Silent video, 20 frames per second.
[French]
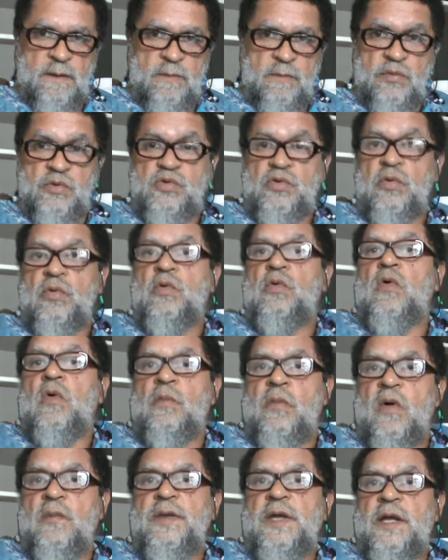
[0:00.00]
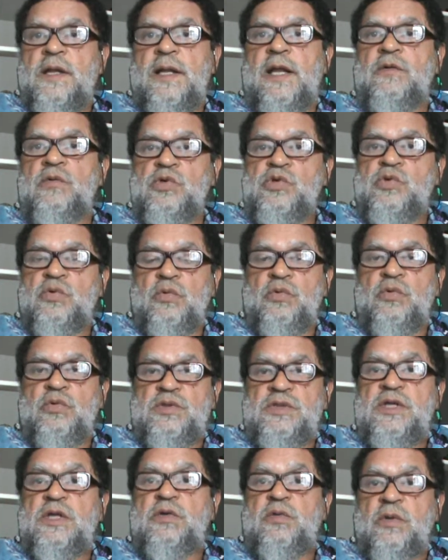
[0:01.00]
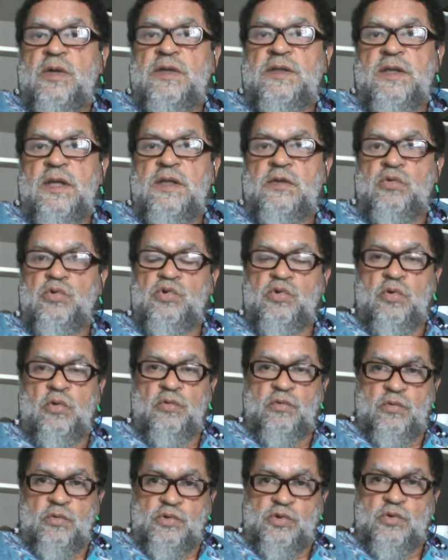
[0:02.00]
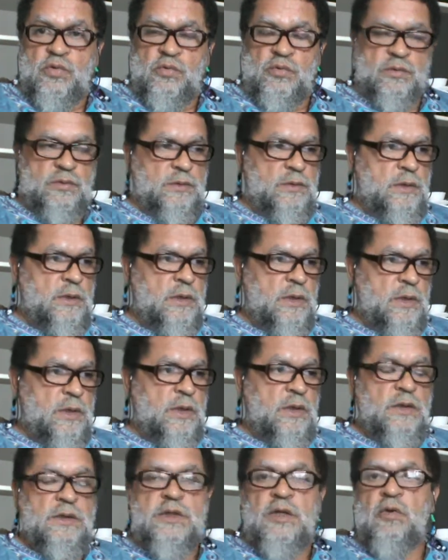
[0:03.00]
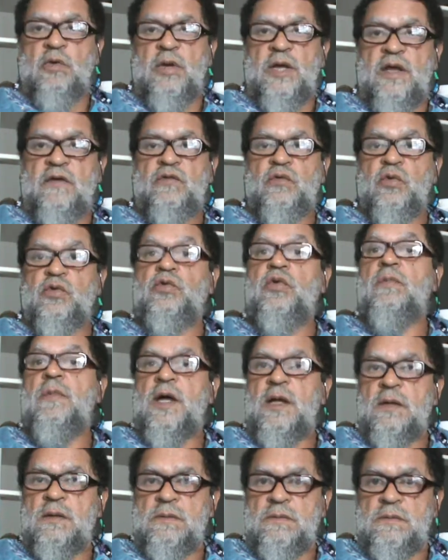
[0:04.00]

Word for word: puisqu'on comprend bien que la notion de sécurité est toujours une notion qui relève de demain,